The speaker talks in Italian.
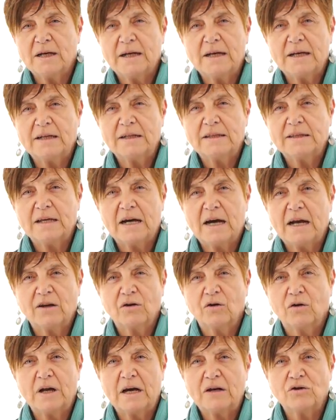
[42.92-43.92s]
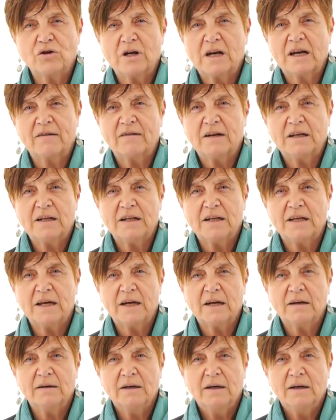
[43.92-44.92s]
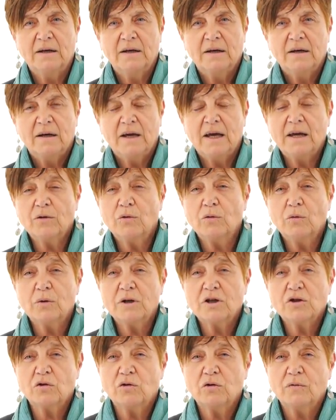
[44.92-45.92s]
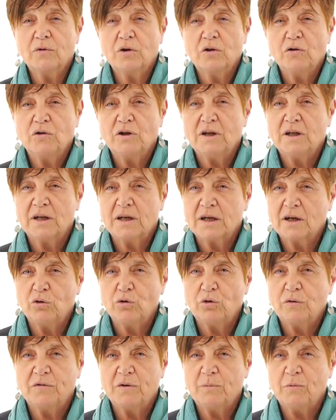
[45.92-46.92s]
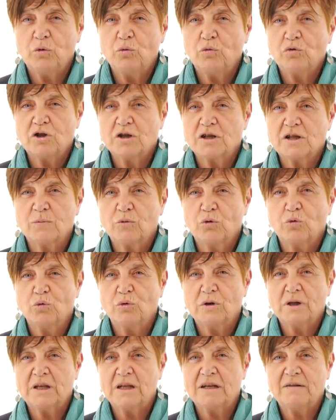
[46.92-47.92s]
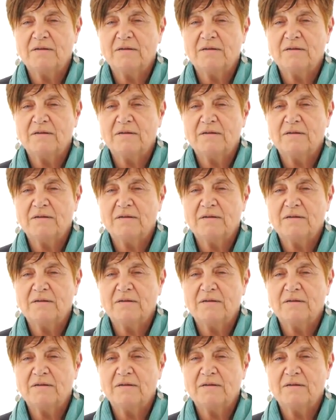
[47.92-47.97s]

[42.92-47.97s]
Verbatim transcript: la realtà, il coraggio e la cavalleria. E con questo non voglio dire che noi femminucce siamo tutte delle